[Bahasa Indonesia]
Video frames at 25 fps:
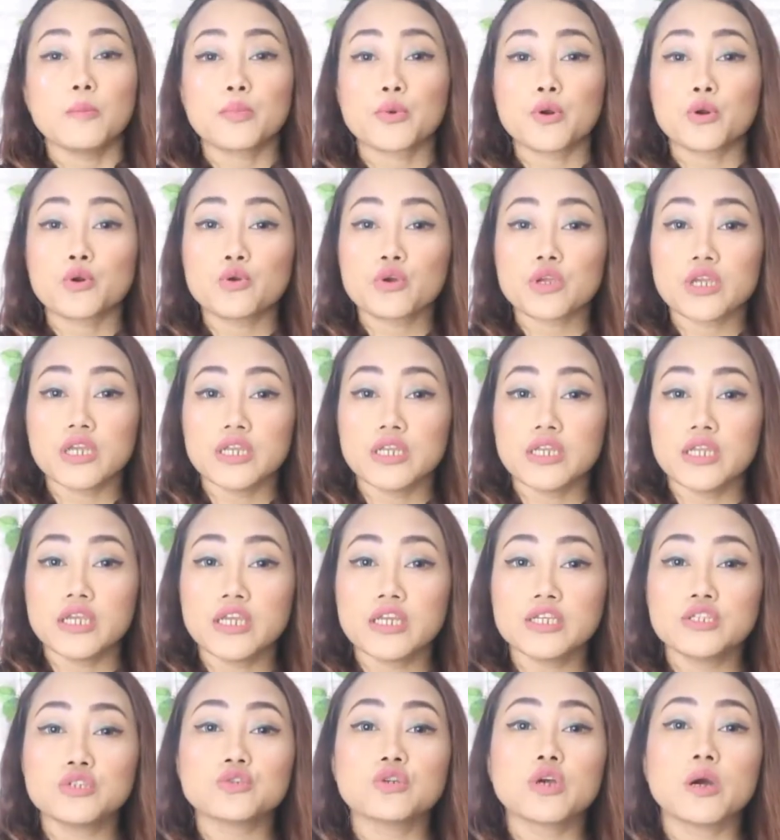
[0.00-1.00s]
Produk
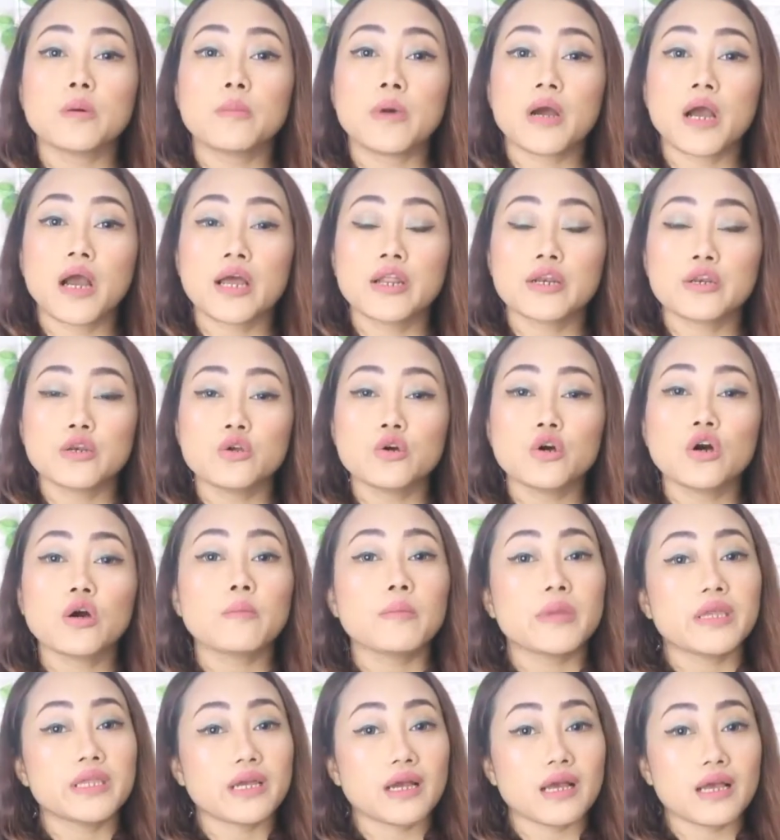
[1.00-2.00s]
ini juga
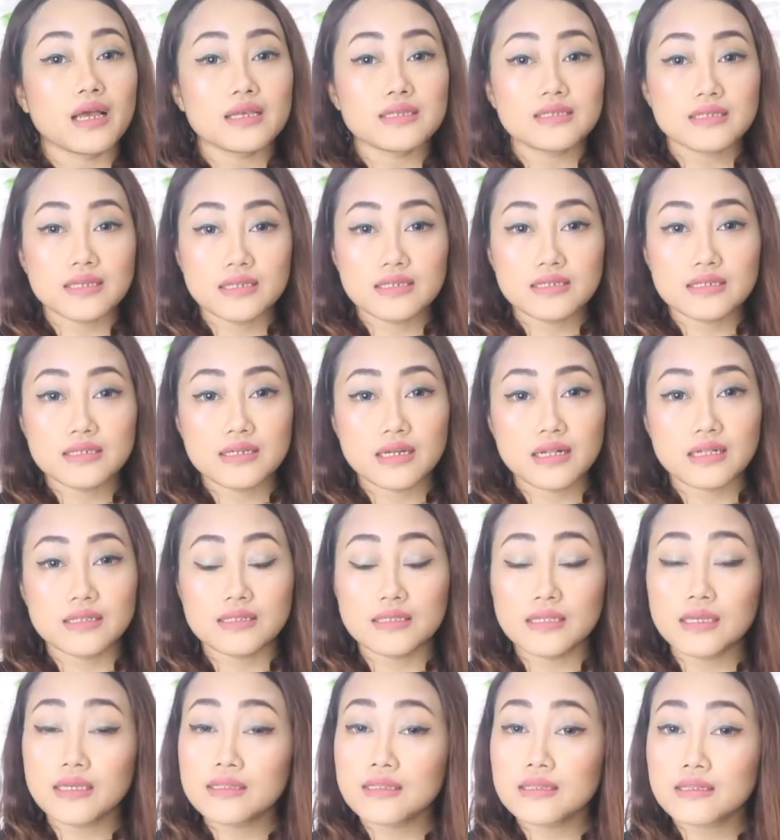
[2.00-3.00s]
mengandung minyak esensial
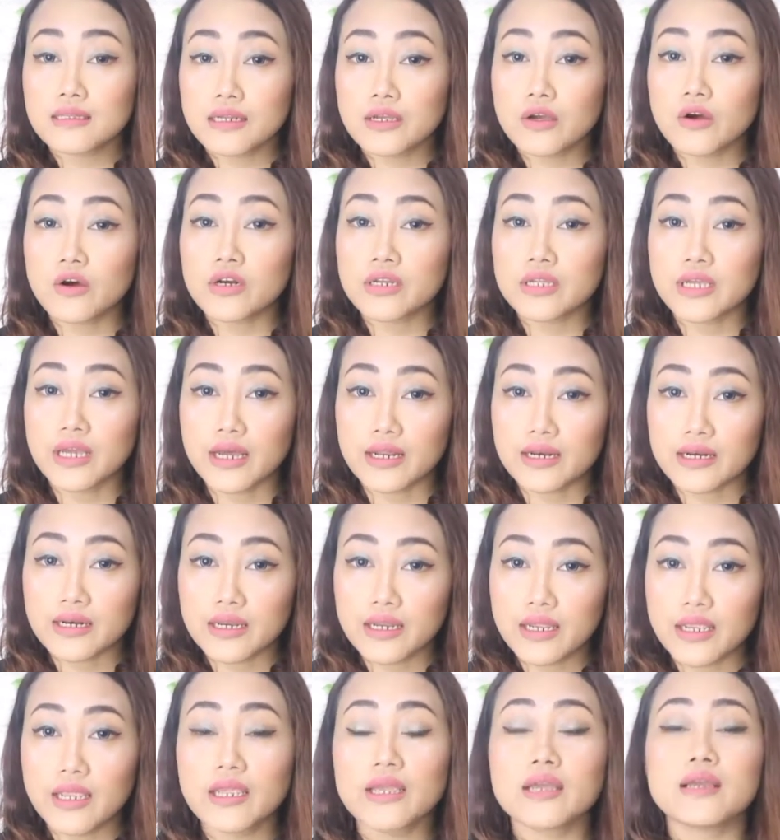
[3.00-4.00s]
tea tree
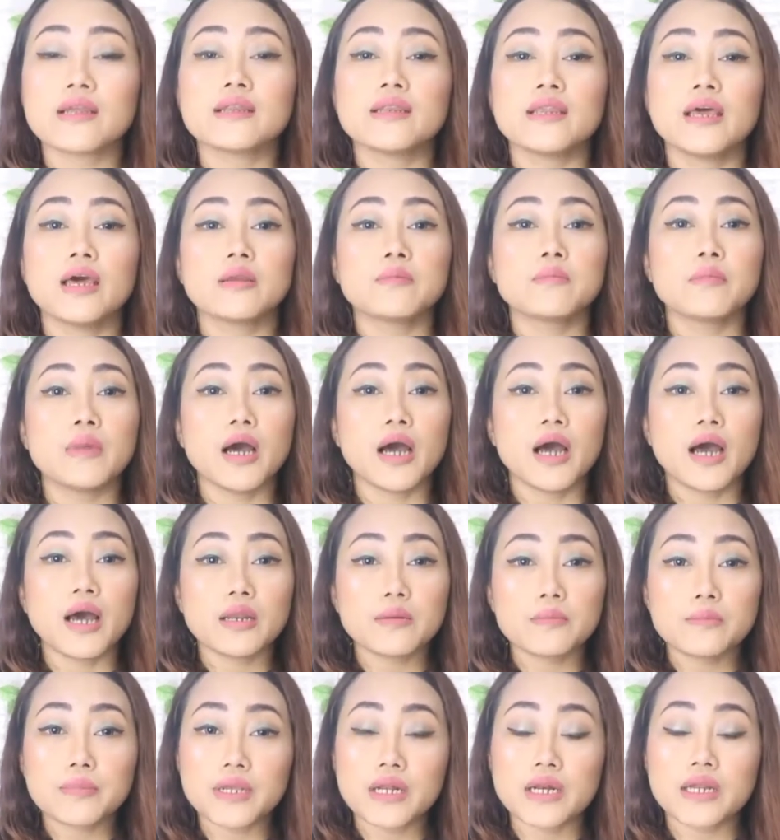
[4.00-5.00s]
organik dan
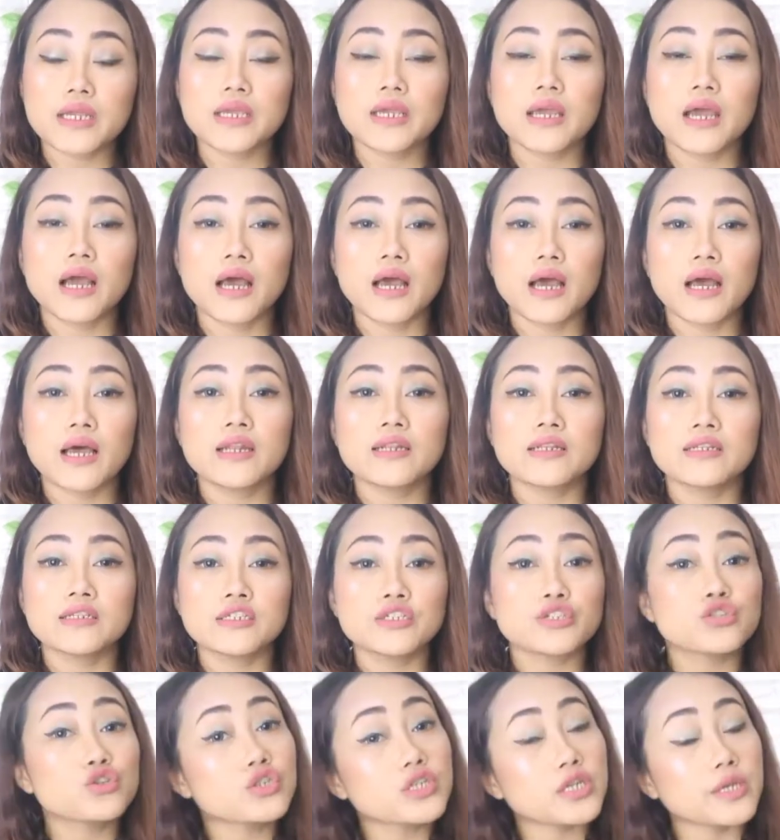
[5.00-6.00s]
bahan pilihan
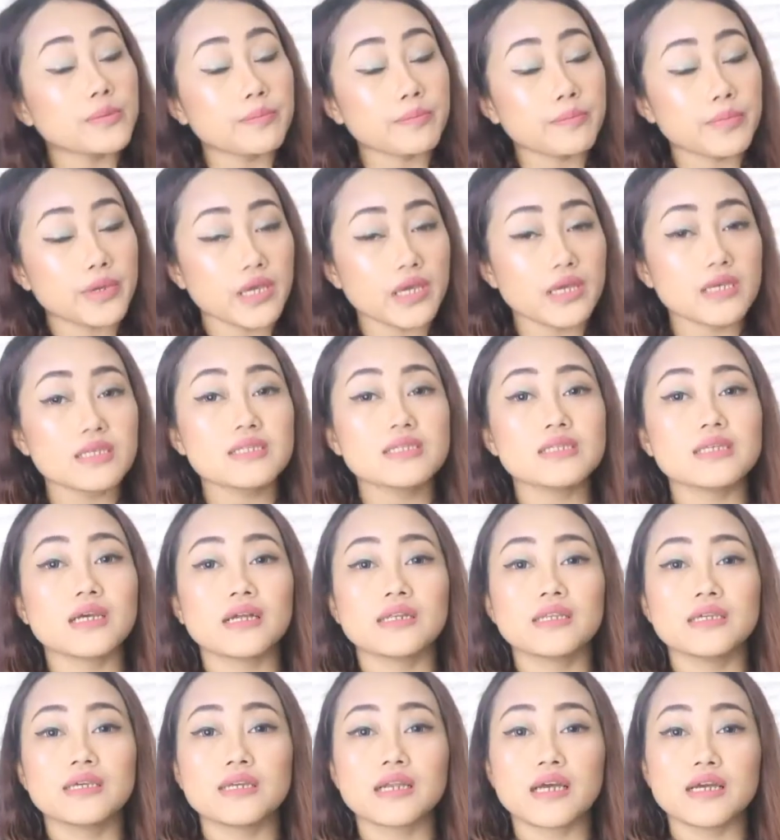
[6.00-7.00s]
jeruk nipis
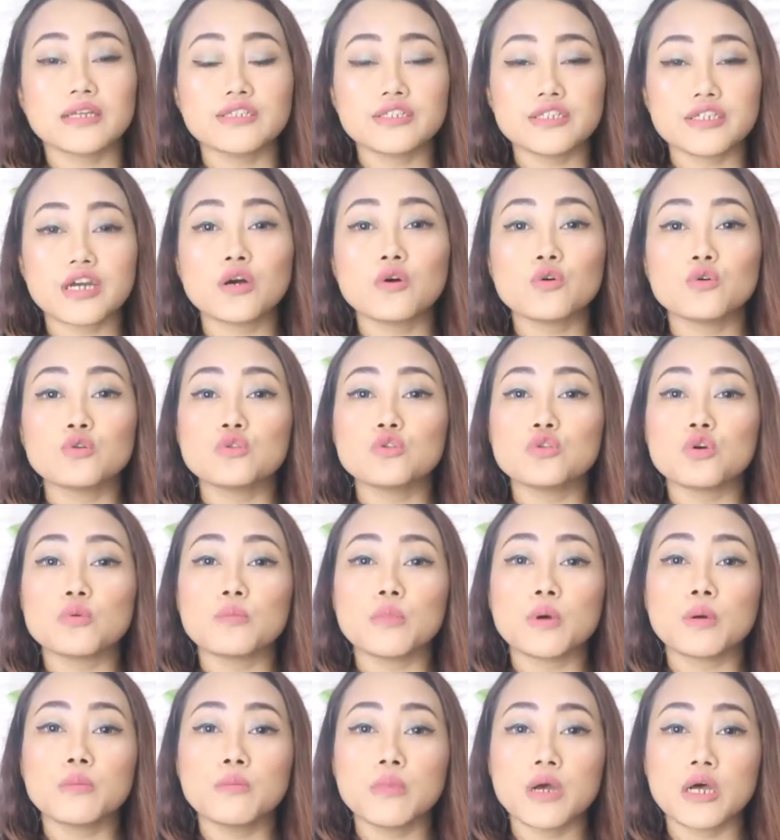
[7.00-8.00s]
yang dirancang
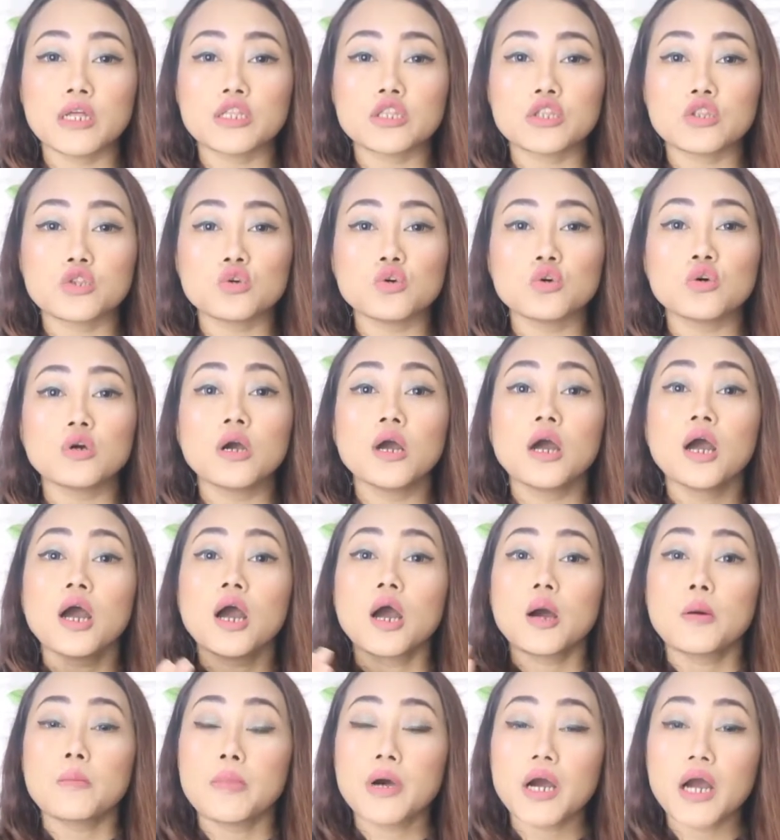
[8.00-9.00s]
untuk membantu
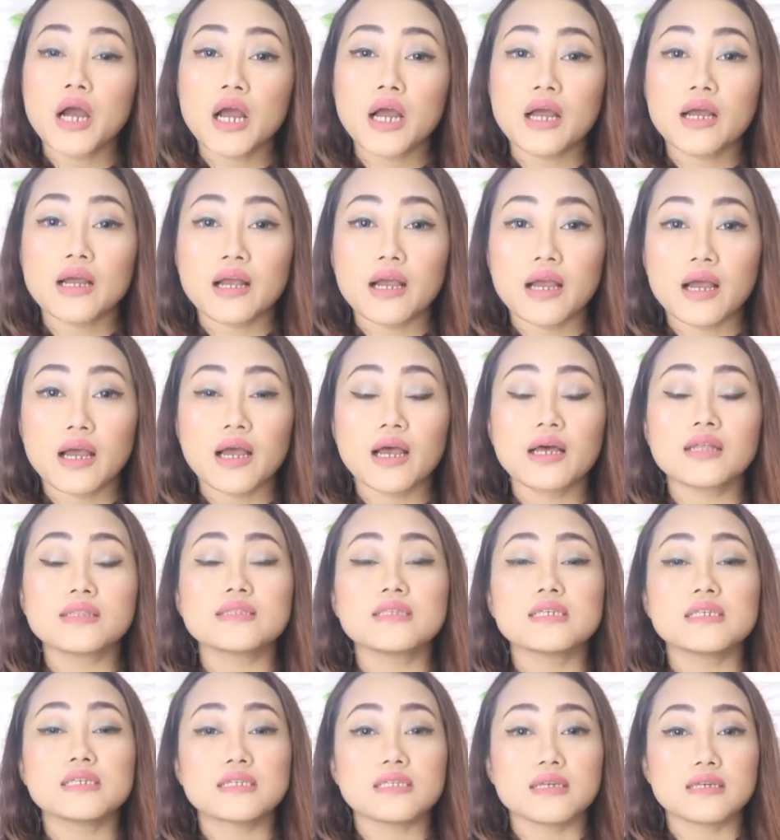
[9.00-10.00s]

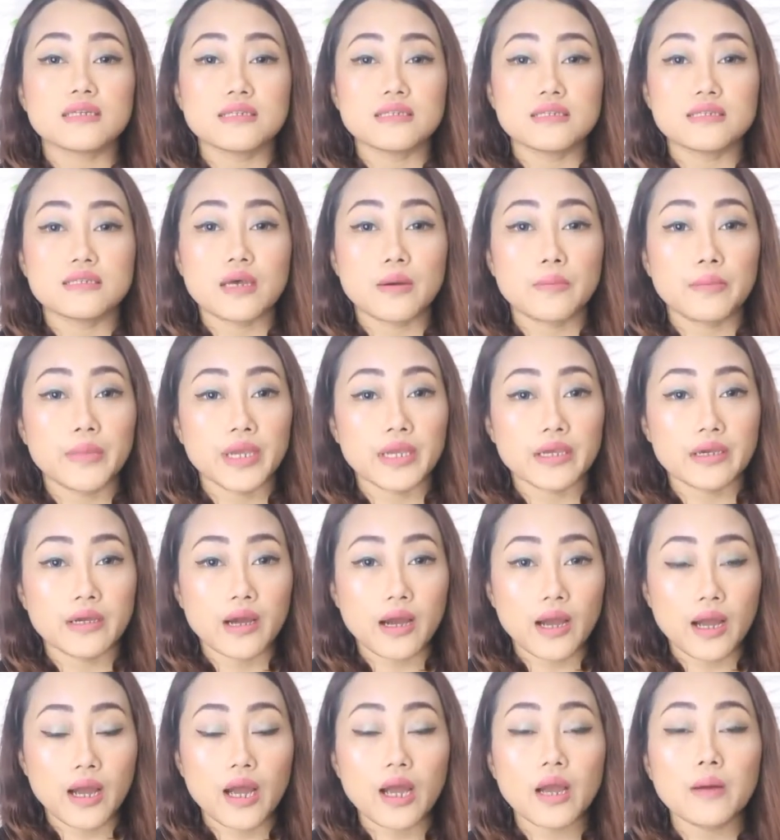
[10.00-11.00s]
mengangkat sisa-sisa make
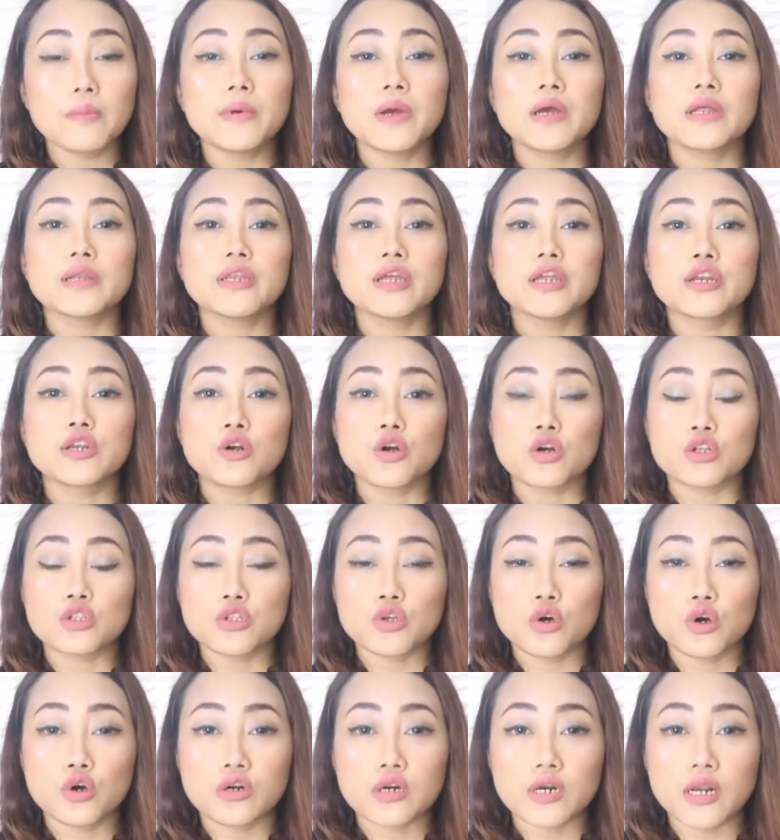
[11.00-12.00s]
up dan
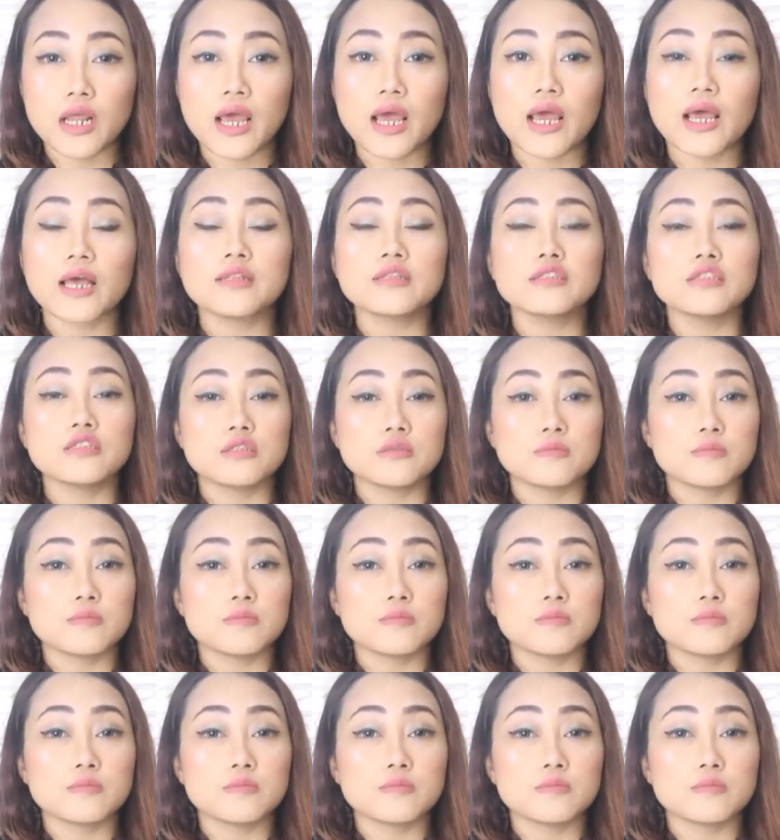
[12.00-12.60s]
kotoran